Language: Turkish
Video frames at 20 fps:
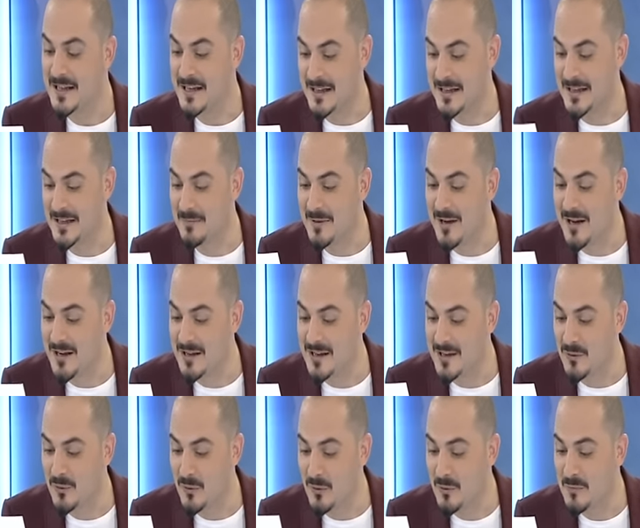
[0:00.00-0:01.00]
E, merak
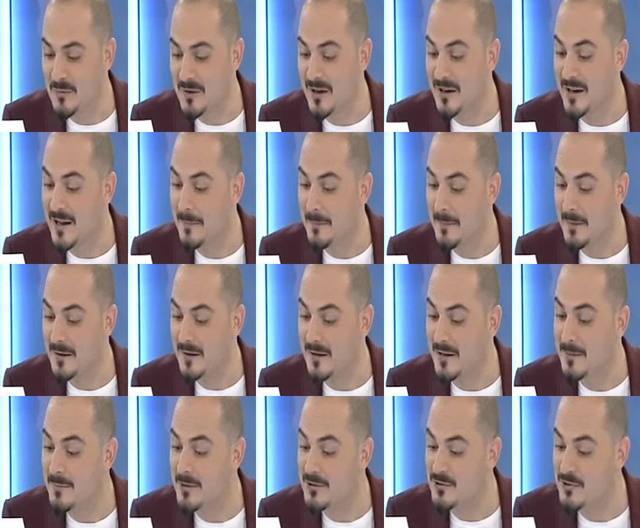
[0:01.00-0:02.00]
ediyorum. Kalem
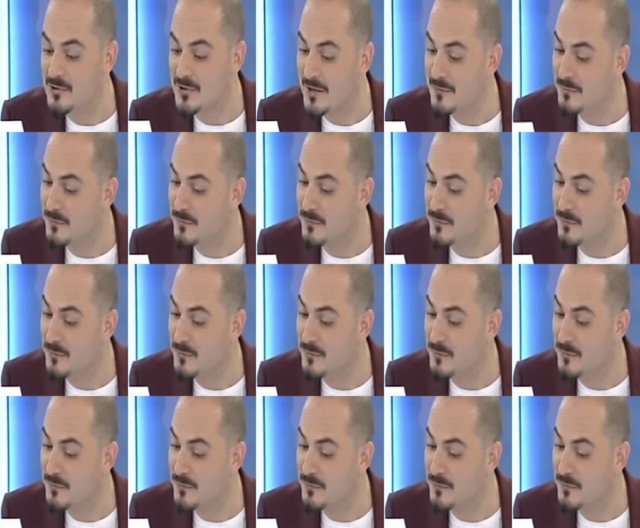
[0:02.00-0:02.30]
kalem açacağım